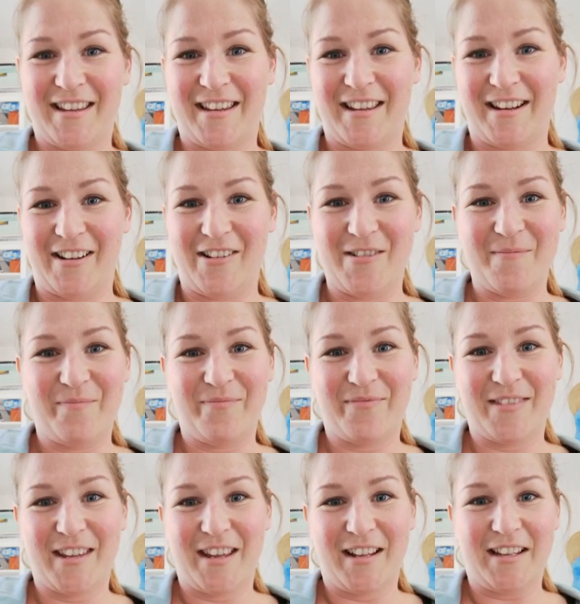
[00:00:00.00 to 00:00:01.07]
Genau.
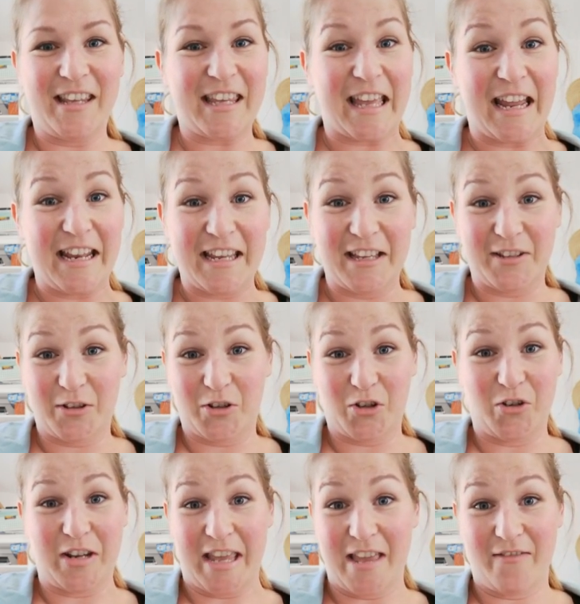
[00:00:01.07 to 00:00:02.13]
Dich kenne ich also
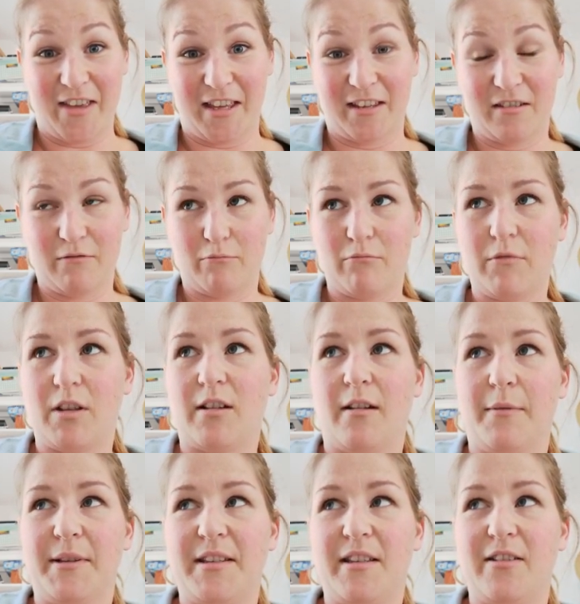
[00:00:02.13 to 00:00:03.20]
schon ewig. Ich
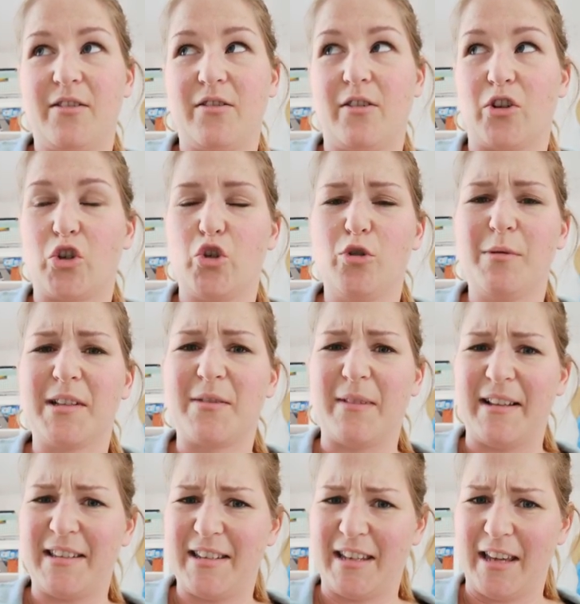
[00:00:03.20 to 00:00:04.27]
glaube, jetzt sind es sogar schon über
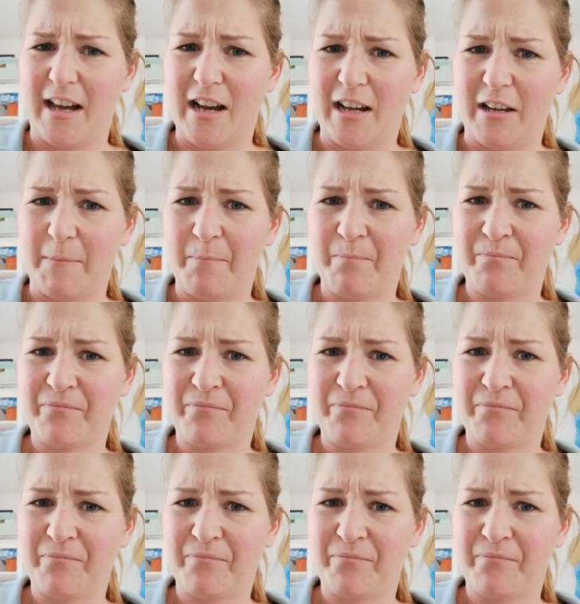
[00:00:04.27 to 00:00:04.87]
20 Jahre.